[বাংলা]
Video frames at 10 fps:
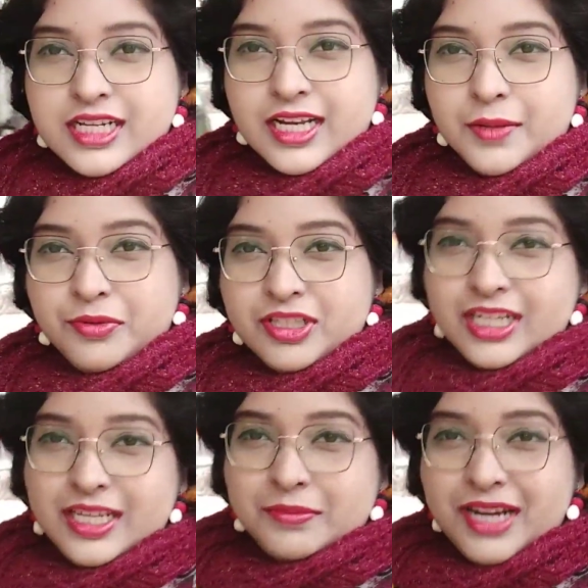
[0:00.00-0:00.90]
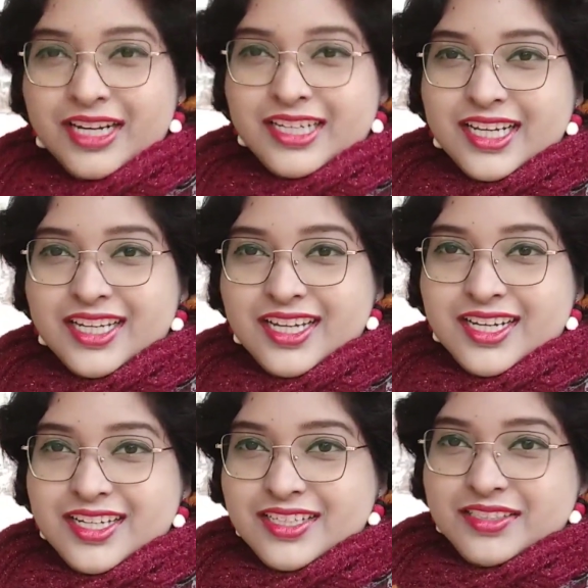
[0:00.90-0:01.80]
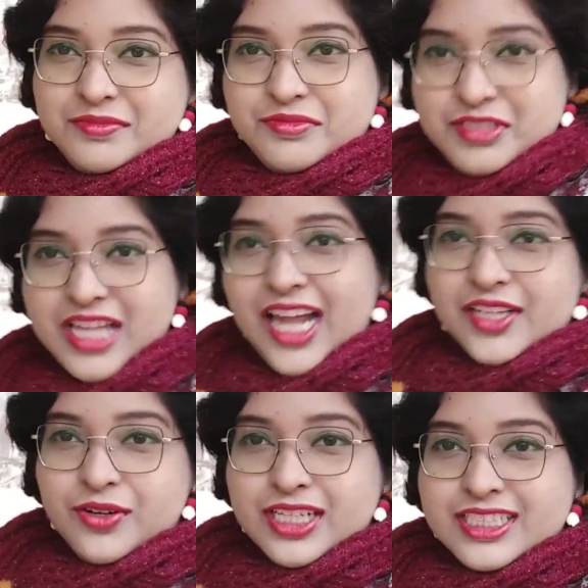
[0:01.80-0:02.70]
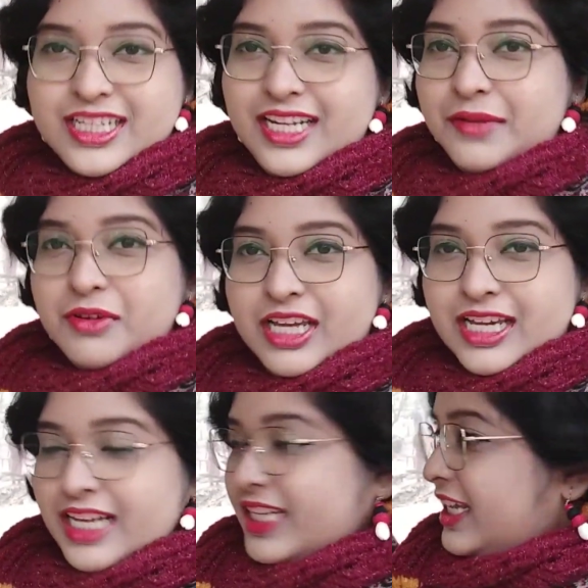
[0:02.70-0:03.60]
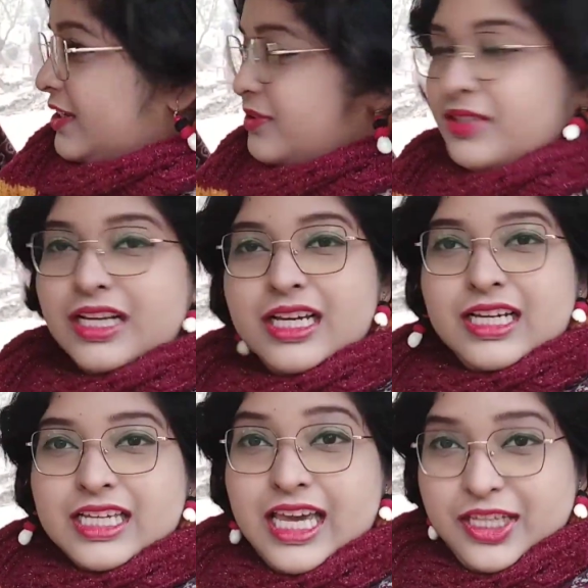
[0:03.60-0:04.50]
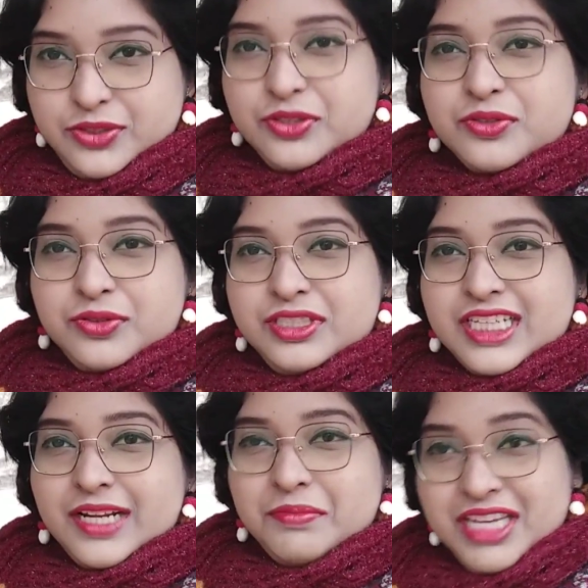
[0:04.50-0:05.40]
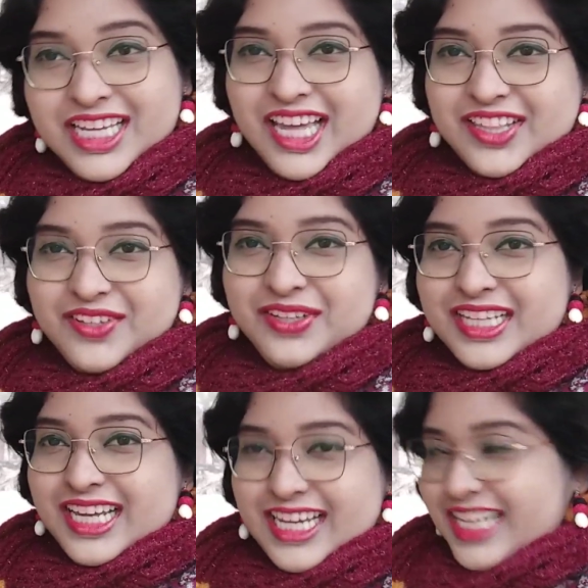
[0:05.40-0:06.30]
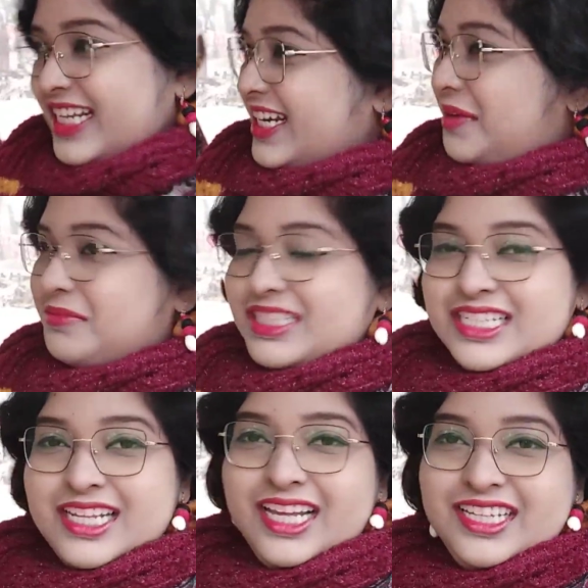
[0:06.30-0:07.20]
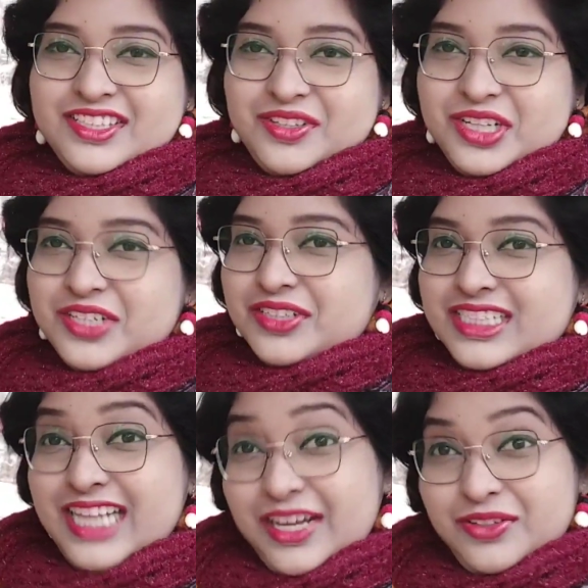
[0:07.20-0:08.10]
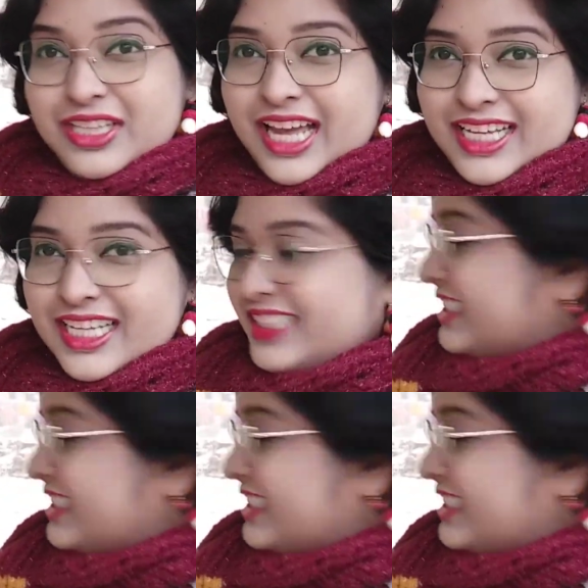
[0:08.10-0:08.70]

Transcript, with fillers: সেনাপ্রধান এই বাড়িটা দান করেছিলেন এবং এখানেই এখন খেজুর গুড় সেটা বিখ্যাত এখানে গ্রামবাসীরা তৈরি করছেন এখনো দেখা